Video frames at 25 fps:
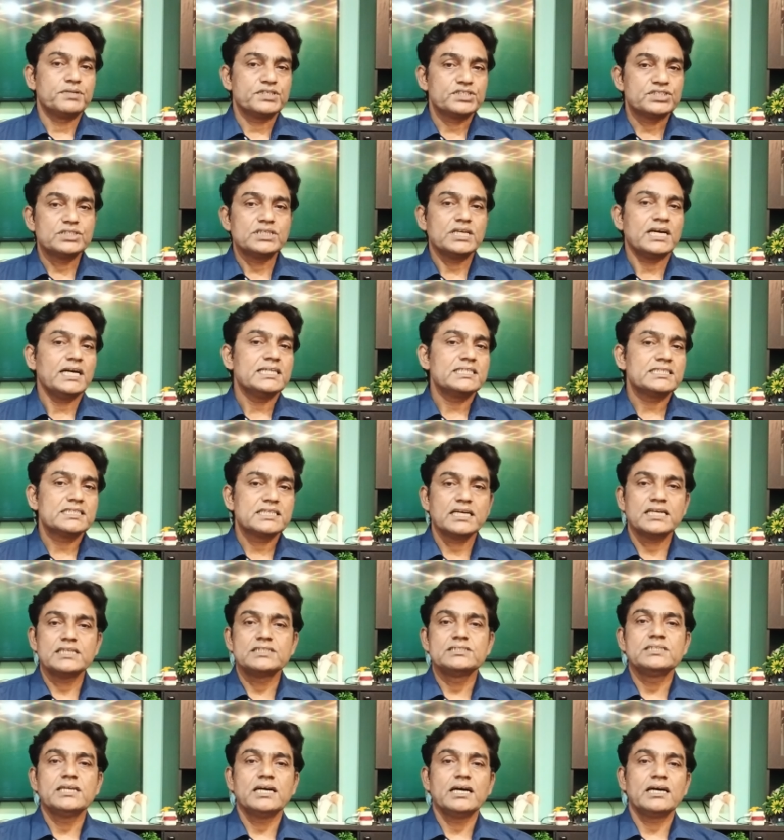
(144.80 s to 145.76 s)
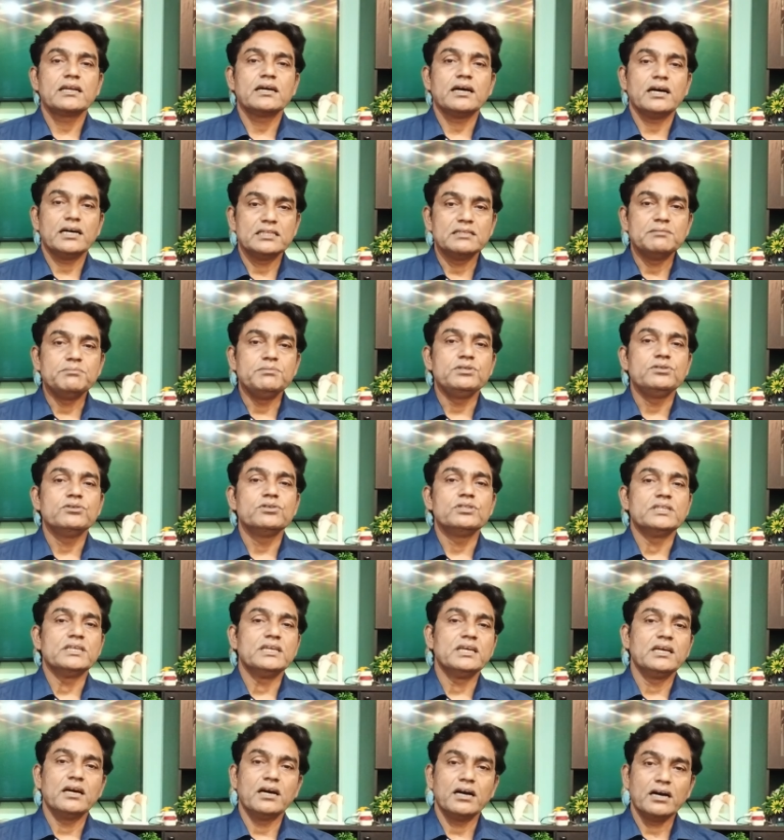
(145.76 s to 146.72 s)
पचास हजार आदमियों
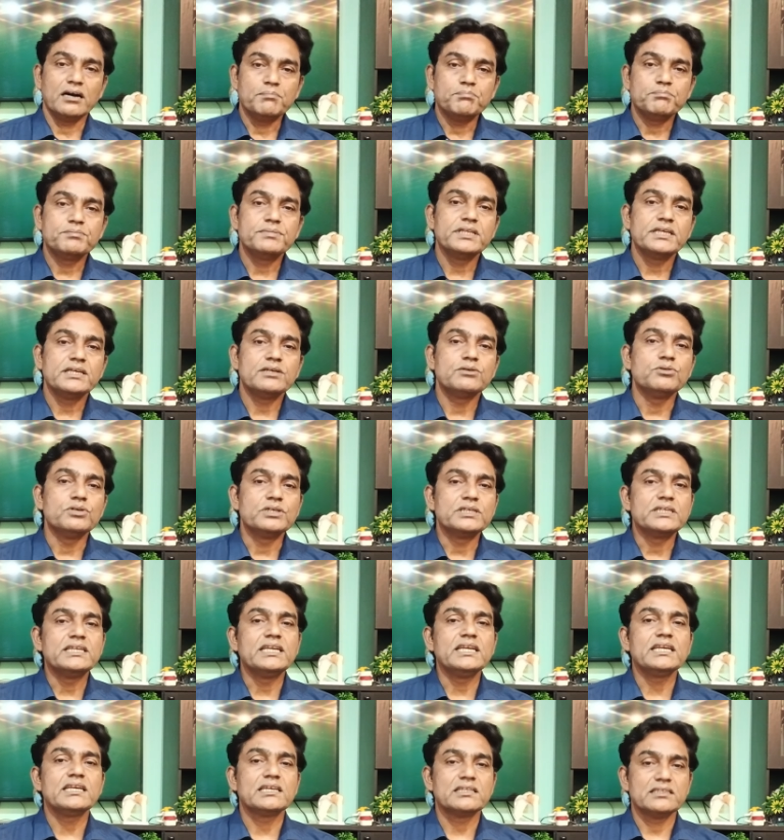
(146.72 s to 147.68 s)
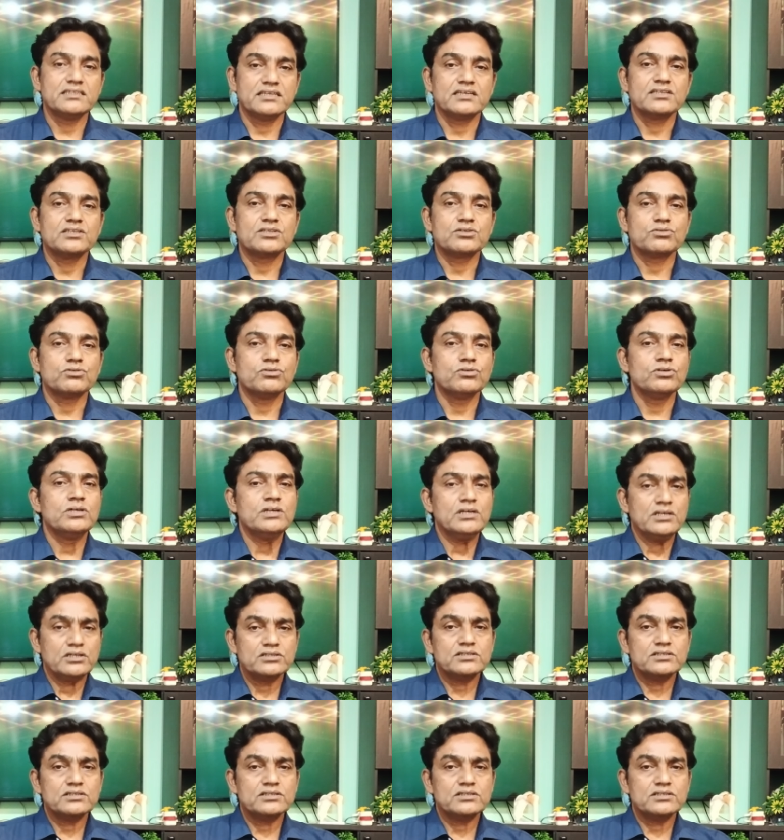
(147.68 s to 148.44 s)
ने अपने घुटने के दर्द को